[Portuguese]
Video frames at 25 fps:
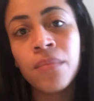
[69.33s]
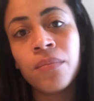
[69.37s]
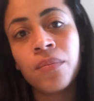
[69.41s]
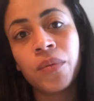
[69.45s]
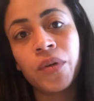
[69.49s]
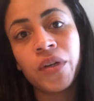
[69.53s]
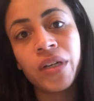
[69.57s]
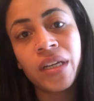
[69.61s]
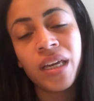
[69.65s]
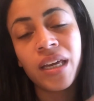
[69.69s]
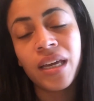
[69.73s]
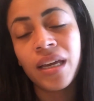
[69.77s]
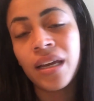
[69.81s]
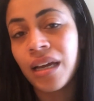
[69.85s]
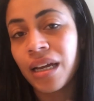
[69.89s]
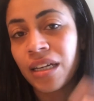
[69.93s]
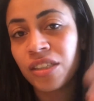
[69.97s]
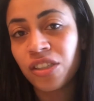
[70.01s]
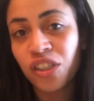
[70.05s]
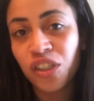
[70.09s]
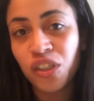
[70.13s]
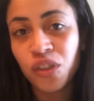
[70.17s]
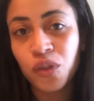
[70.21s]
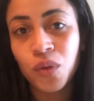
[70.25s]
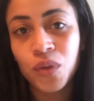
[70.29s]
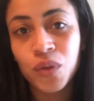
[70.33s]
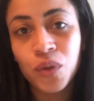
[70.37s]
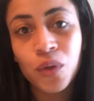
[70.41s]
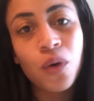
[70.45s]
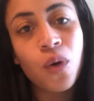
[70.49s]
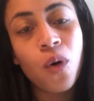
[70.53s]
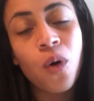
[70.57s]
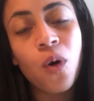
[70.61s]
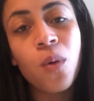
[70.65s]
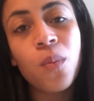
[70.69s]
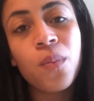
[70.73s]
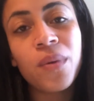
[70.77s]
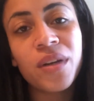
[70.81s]
Porque a gente, quando
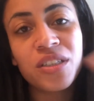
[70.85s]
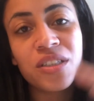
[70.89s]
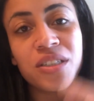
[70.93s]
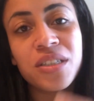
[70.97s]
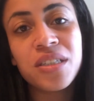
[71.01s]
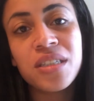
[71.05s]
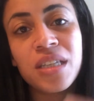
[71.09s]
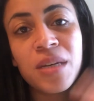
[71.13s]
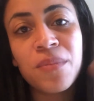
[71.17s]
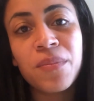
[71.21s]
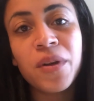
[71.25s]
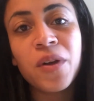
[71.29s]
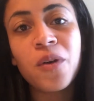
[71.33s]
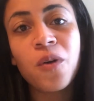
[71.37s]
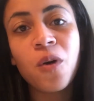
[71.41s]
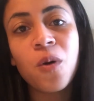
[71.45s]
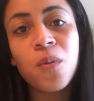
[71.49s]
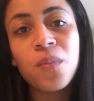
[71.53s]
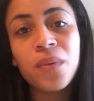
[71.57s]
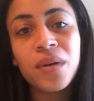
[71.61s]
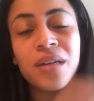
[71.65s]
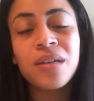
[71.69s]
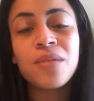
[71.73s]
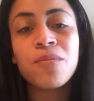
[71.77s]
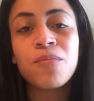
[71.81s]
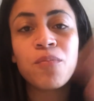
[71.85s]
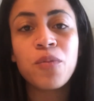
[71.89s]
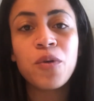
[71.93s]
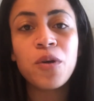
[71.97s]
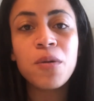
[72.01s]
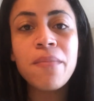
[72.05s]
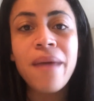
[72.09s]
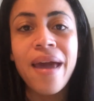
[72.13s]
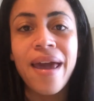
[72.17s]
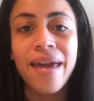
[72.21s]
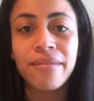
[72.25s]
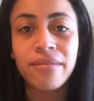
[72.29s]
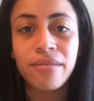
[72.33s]
compra, a gente sempre compra por
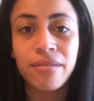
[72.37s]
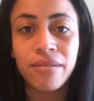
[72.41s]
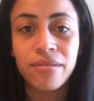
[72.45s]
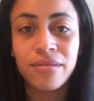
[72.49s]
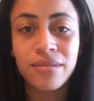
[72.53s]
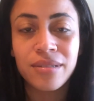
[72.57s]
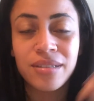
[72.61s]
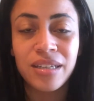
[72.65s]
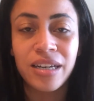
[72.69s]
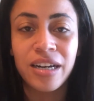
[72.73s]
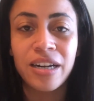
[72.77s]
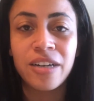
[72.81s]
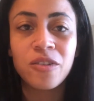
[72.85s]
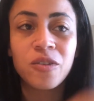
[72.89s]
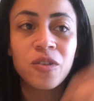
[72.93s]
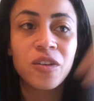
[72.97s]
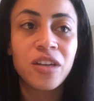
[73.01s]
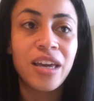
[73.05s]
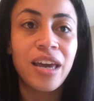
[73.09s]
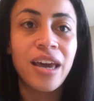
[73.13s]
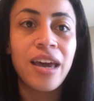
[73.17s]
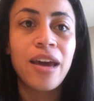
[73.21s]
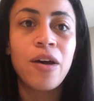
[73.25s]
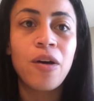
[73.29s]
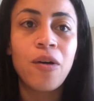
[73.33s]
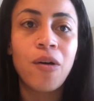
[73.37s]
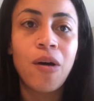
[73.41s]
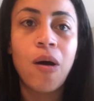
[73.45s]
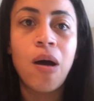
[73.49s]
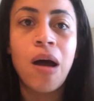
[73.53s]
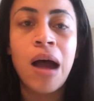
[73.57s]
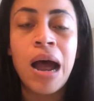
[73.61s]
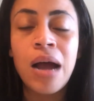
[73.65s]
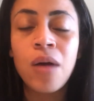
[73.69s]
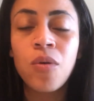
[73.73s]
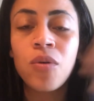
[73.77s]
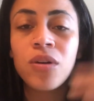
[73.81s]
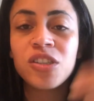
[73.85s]
metro, certo? Que é
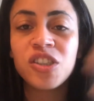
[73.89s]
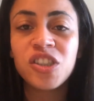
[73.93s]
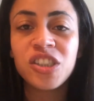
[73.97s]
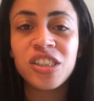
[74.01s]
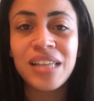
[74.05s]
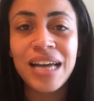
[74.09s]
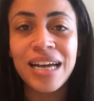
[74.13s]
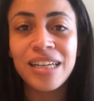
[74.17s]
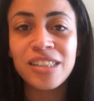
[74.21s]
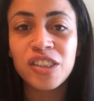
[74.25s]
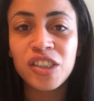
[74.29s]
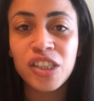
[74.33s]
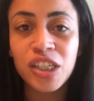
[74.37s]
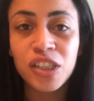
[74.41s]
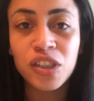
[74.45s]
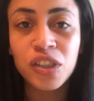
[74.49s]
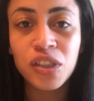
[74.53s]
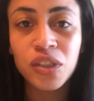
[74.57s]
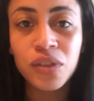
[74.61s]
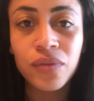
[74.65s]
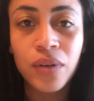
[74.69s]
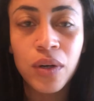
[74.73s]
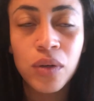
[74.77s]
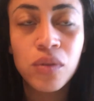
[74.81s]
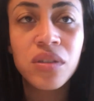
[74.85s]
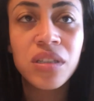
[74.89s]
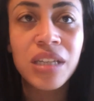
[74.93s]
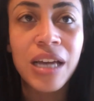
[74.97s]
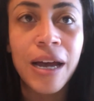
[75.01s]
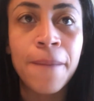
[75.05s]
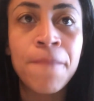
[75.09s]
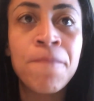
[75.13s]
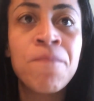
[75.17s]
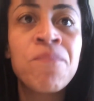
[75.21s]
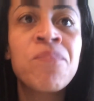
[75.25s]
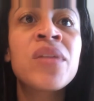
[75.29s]
a quantidade que a gente vai usar.